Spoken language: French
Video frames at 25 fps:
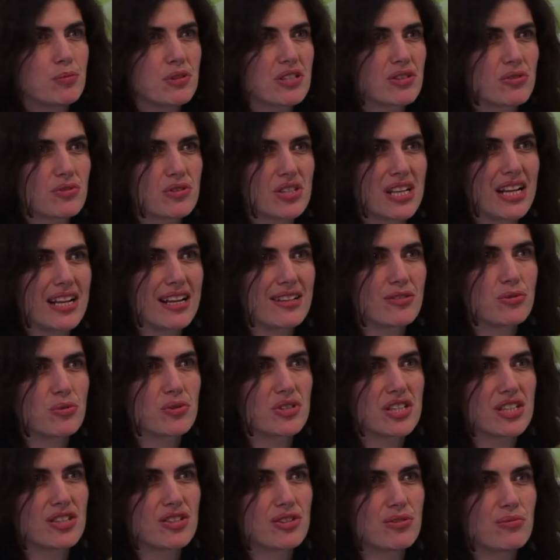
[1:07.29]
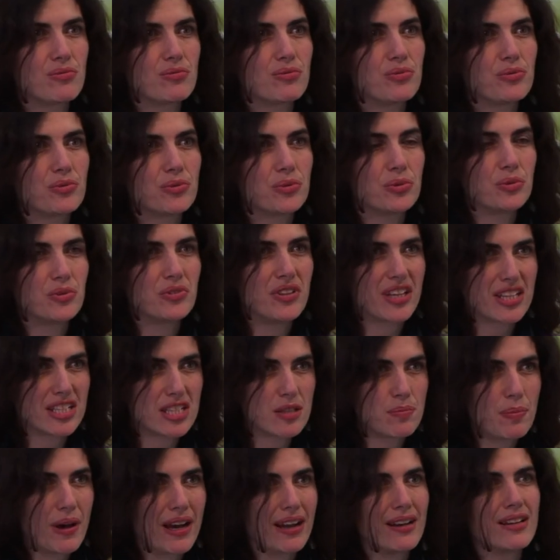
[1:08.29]
puisque c'est de la succession de
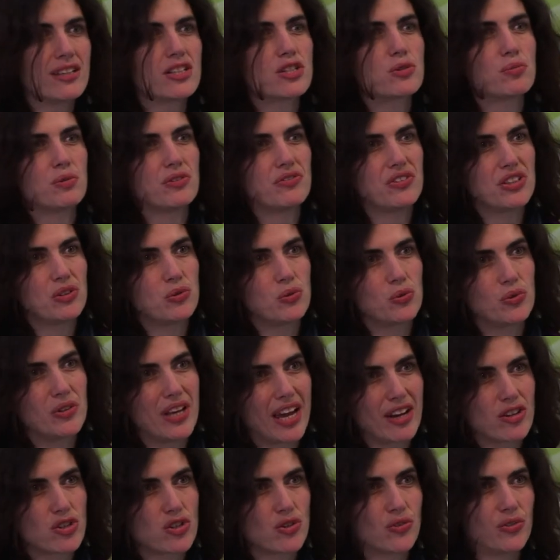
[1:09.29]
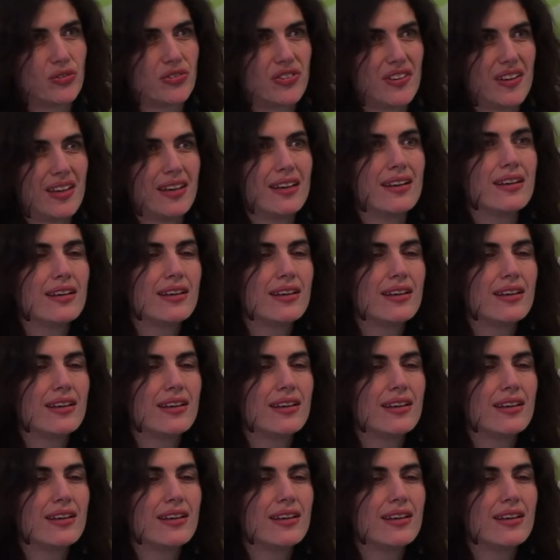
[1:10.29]
textes parlés suivis d'air chantés.